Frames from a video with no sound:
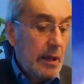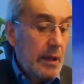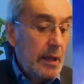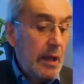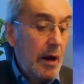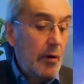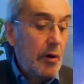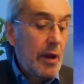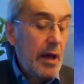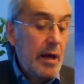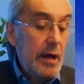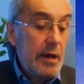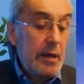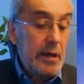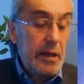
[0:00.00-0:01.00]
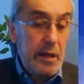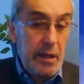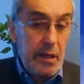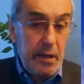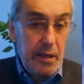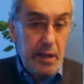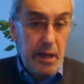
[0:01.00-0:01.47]
Ahora
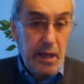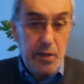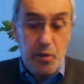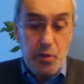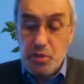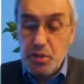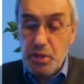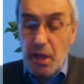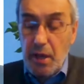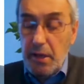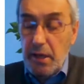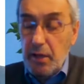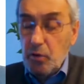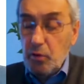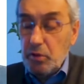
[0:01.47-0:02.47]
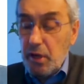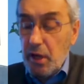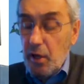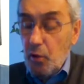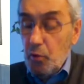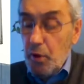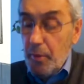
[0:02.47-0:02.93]
eh, ellos han
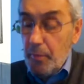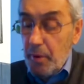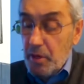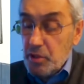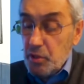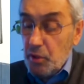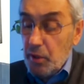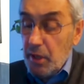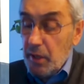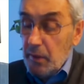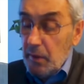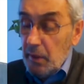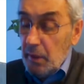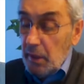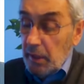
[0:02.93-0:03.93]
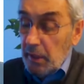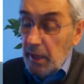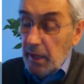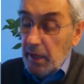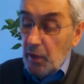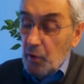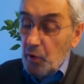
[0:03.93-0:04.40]
encontrado una persona
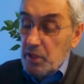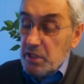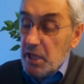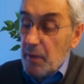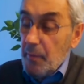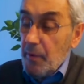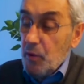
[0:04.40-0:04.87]
que creo que se llama